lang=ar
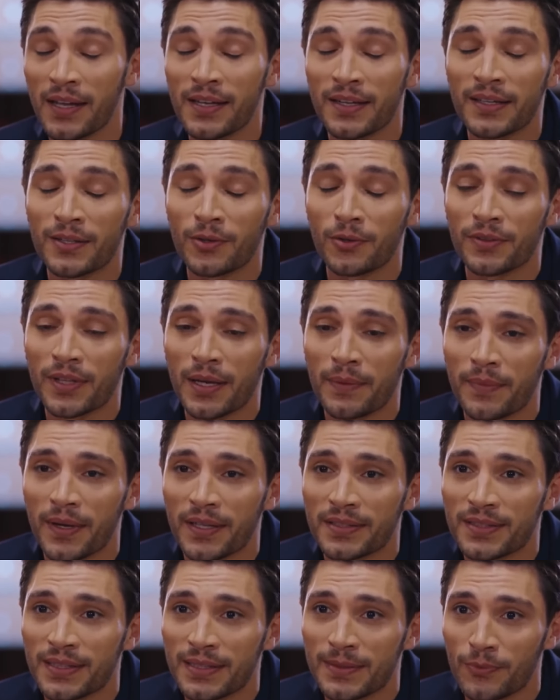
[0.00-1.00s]
لا لا ما عم
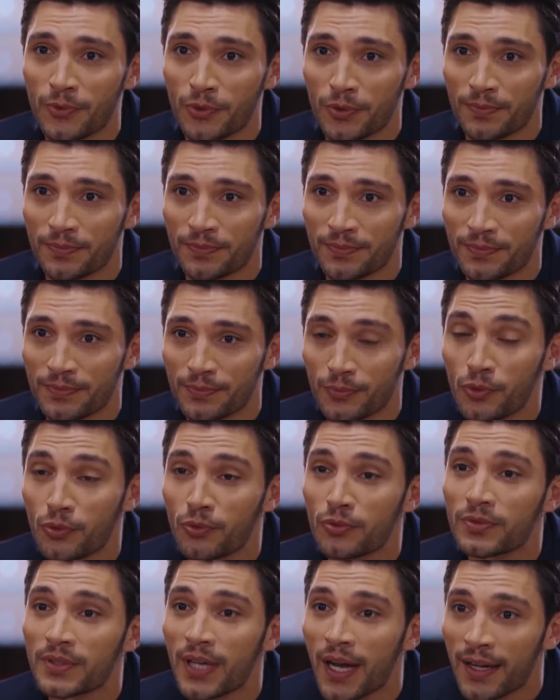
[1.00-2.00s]
أحكي عن هيك أنا
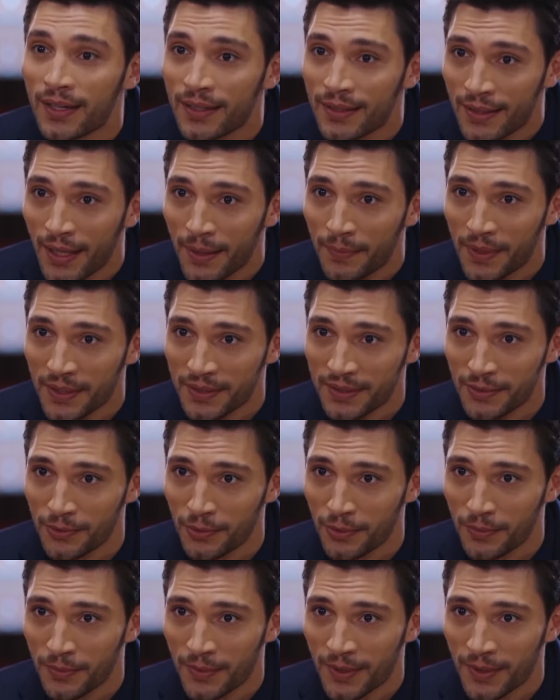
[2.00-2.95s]
أنا عم أحكي عن تاريخ